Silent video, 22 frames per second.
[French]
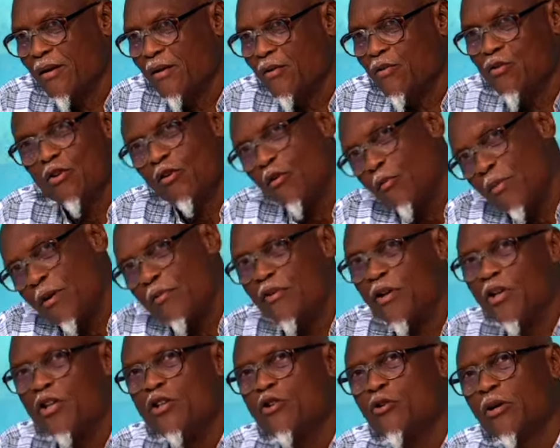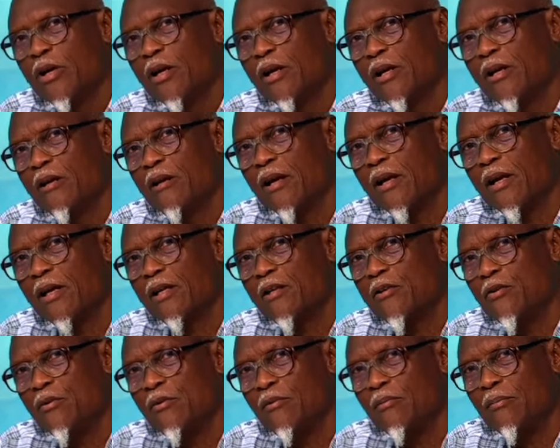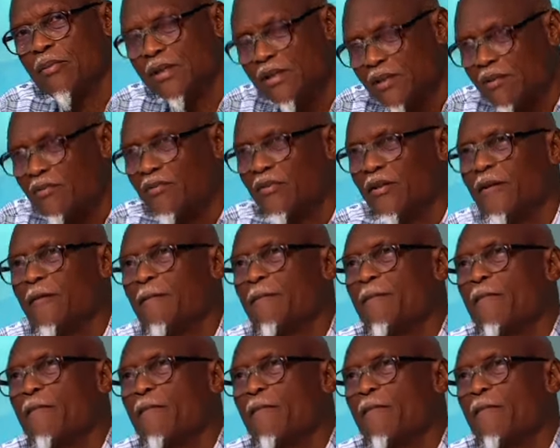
Je n'avais pas fait l'historique de la question, mais enfin,